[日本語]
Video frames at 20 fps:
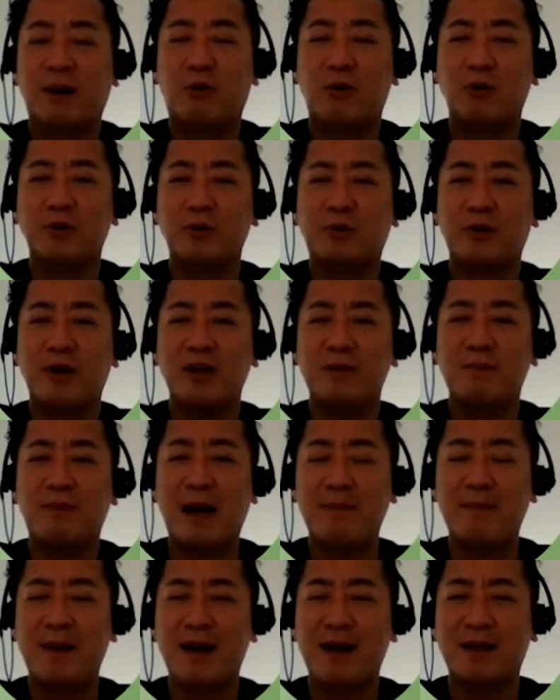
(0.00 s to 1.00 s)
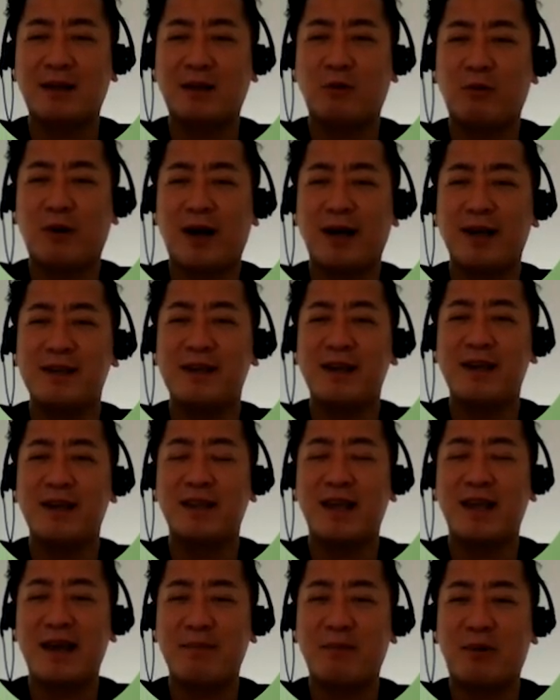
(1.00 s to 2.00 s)
まあコントレール馬場とはいえ
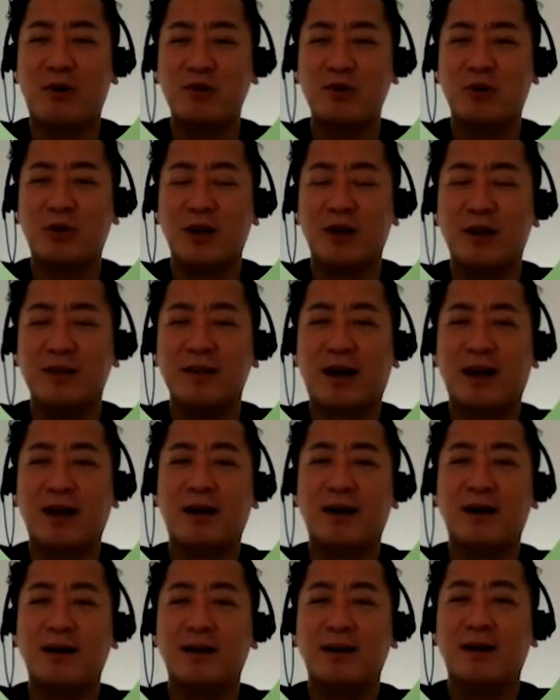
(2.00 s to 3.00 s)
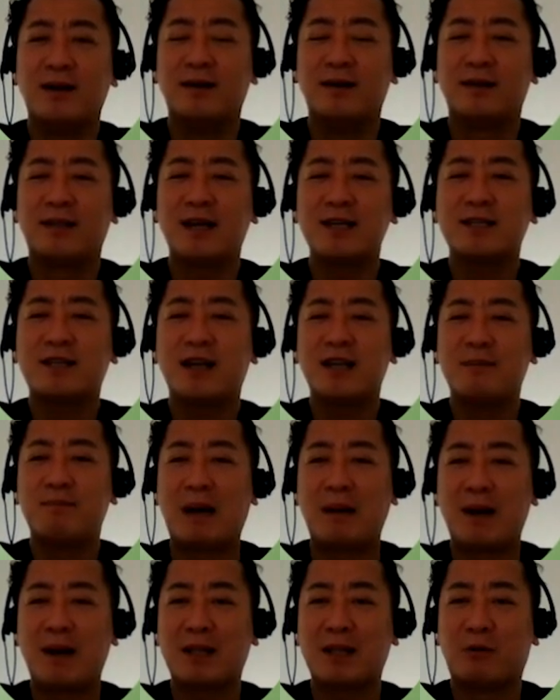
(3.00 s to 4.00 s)
ね、もうちょっとだから確かに
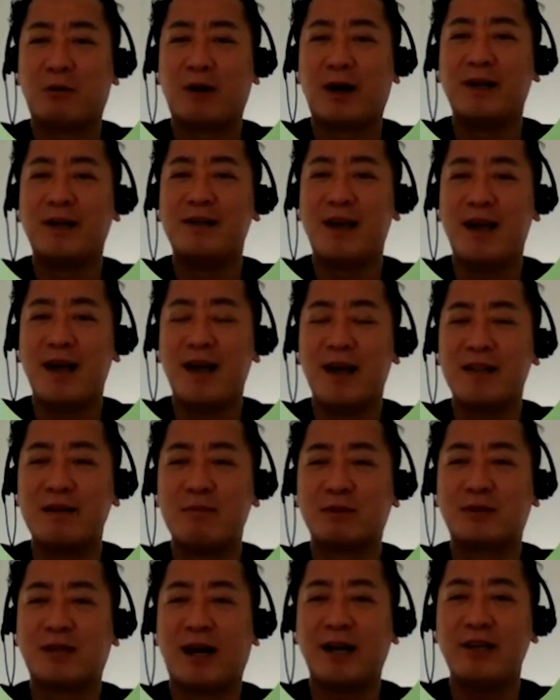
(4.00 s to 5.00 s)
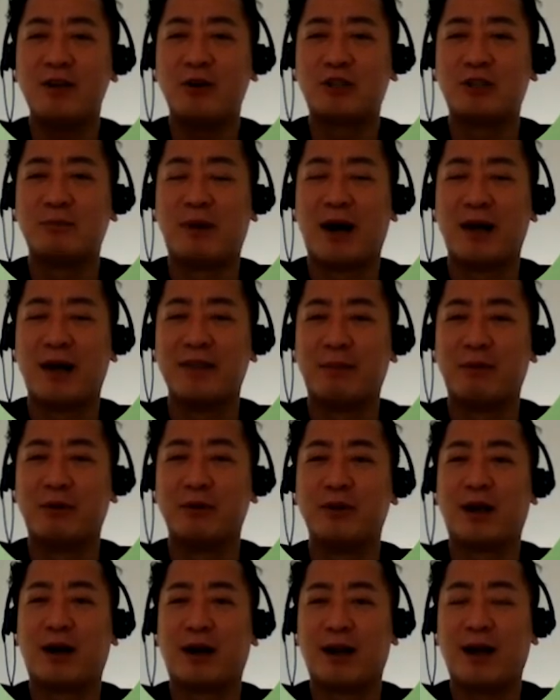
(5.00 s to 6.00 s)
馬場とはいえ、でもサリオスもあんなも
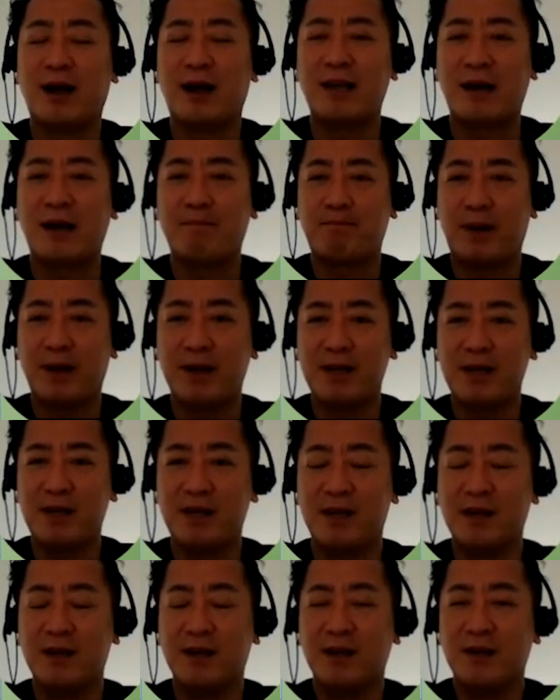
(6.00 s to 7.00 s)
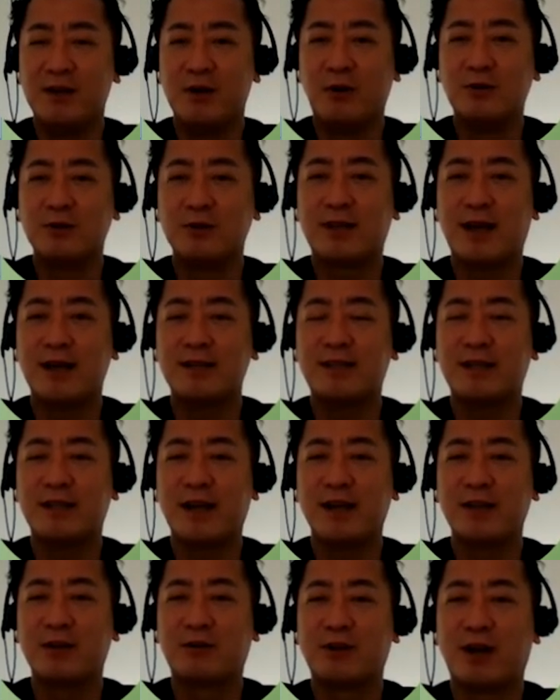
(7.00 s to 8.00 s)
んだから、うん、やっぱりよん歳世
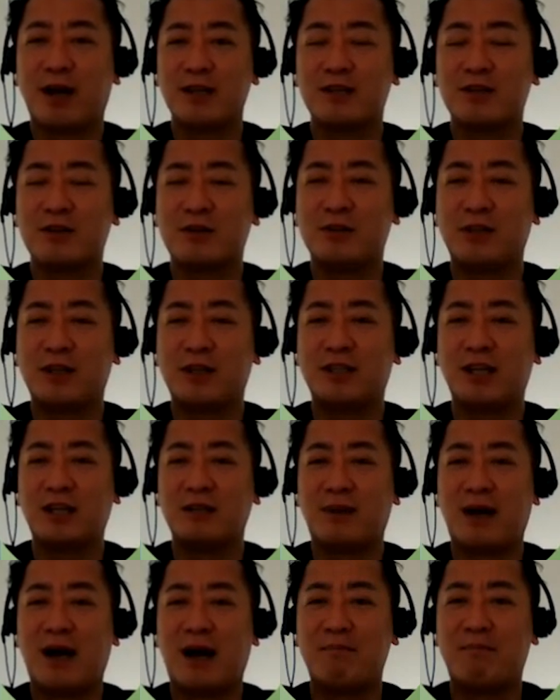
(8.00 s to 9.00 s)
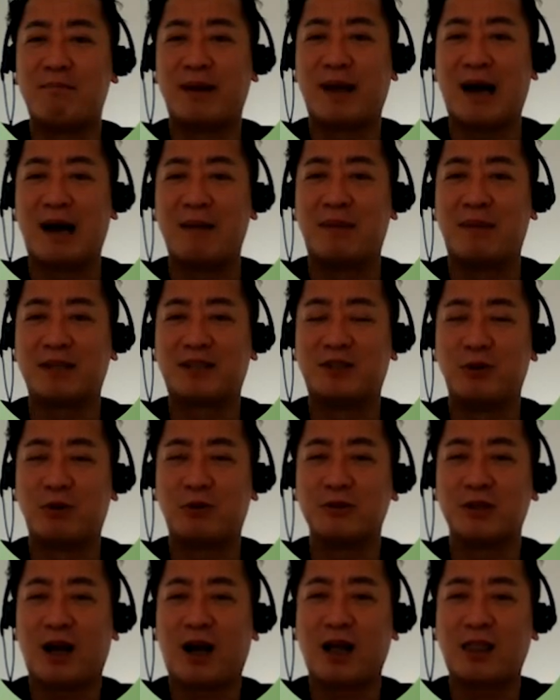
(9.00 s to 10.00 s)
代のクラシックで出てたら、まあ、あんま、あんま強
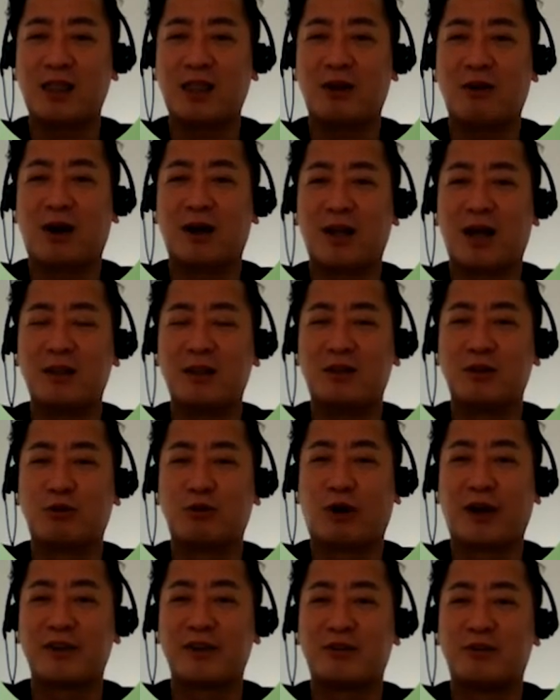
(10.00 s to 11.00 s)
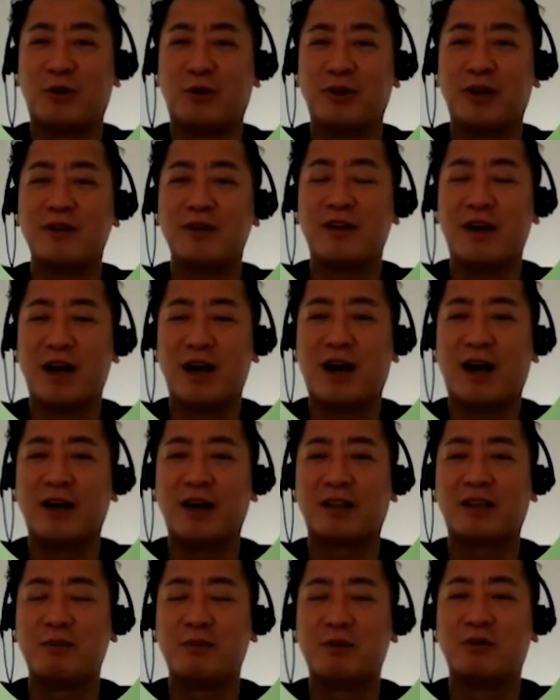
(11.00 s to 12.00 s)
くなかったのかなっていうのが結論だよね。ああ
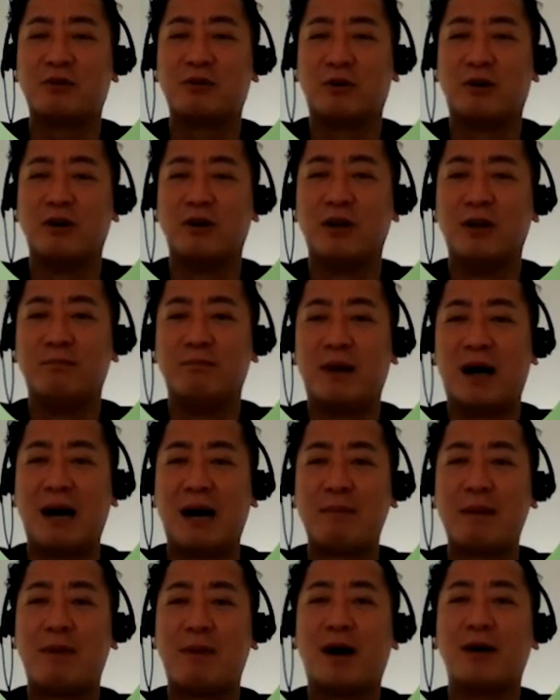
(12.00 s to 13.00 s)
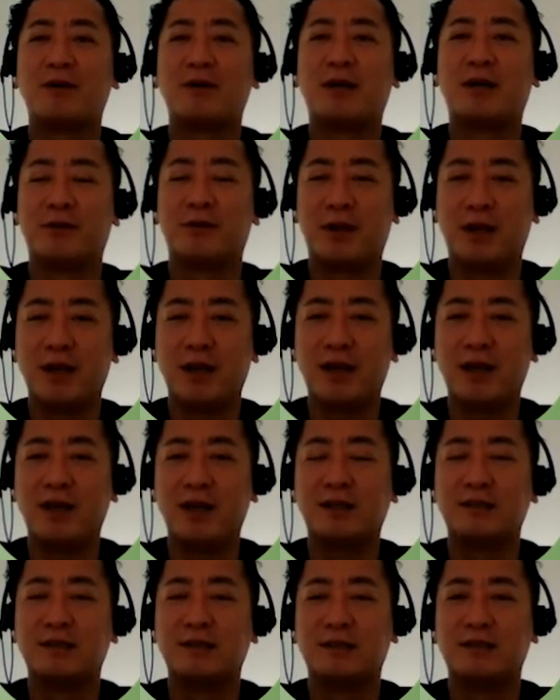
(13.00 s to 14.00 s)
やってみると、まあ、雨もあるけどね。
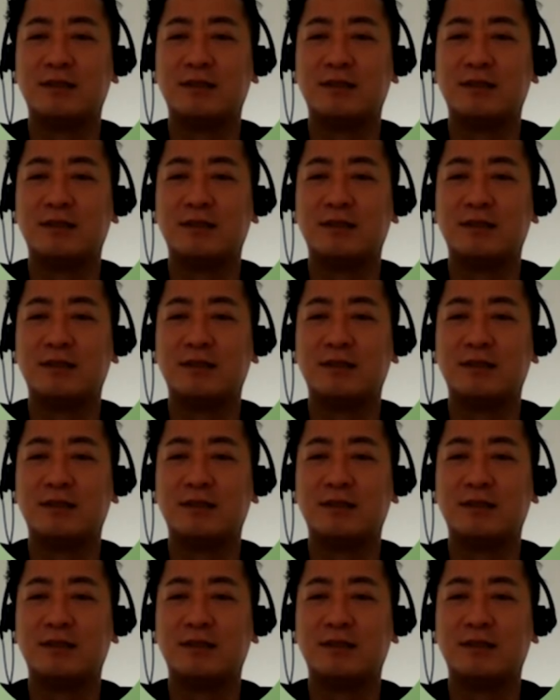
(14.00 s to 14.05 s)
